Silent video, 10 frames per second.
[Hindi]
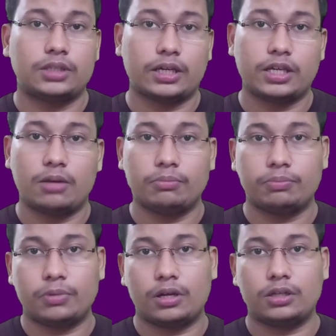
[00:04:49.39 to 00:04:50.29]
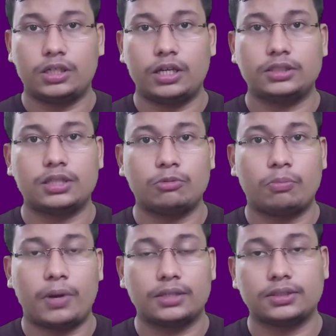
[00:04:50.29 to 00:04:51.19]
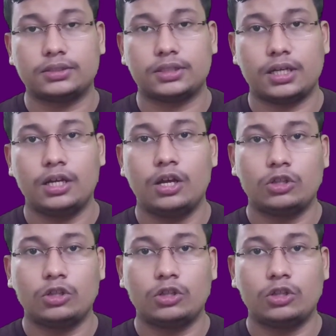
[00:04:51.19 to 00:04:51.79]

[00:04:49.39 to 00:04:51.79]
ताकि हम ये एग्ज़ाम को पास कर सके